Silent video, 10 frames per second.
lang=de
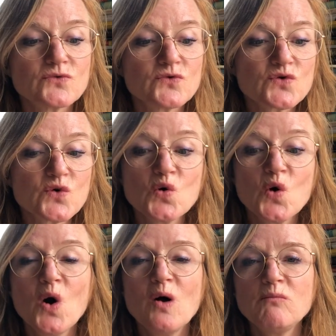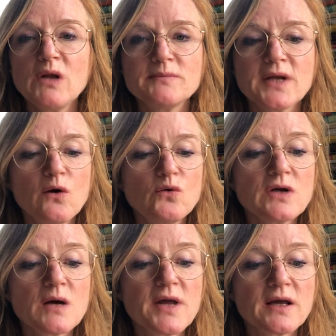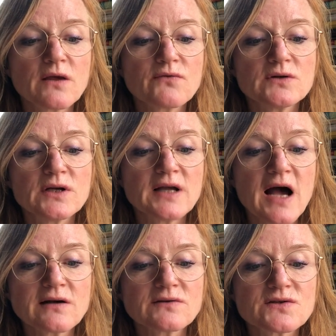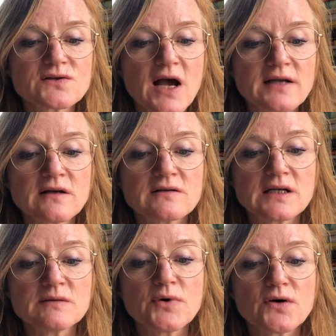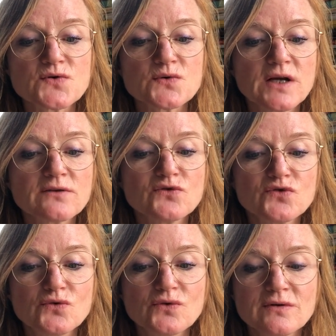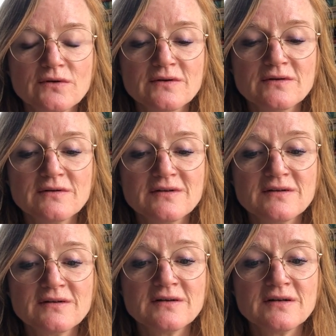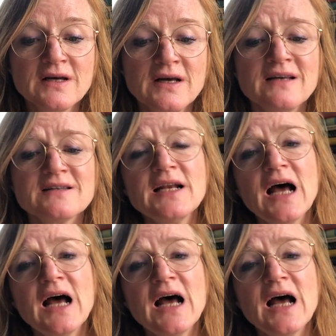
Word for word: So bleibt er unabhängig von den Jahreszeiten in seinem pensionierten Tun. Sein